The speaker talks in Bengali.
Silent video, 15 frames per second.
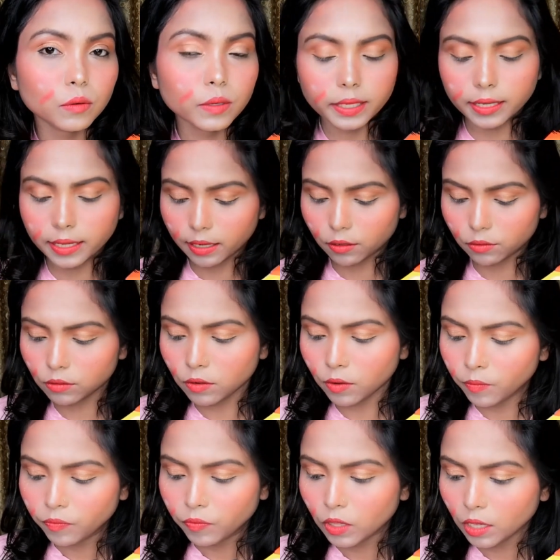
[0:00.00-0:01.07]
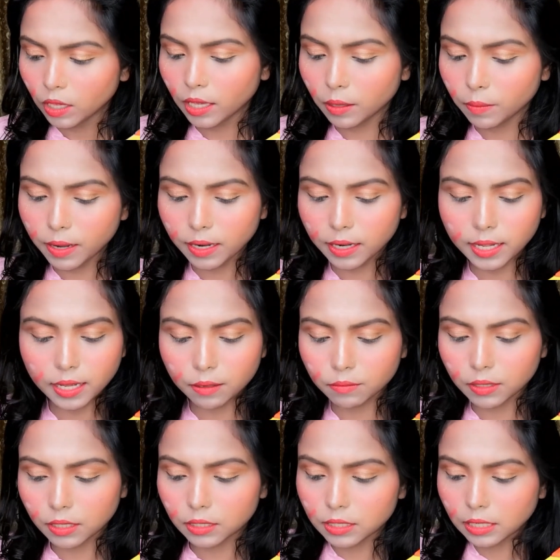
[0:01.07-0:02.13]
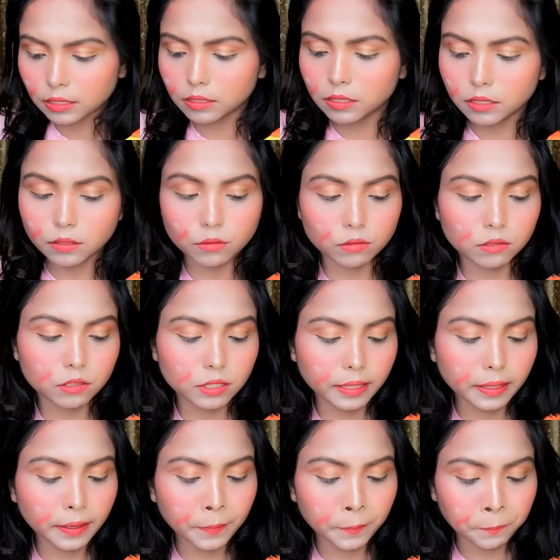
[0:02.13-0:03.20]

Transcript: হয়ে গেল এবারে আমরা যাচ্ছি হচ্ছে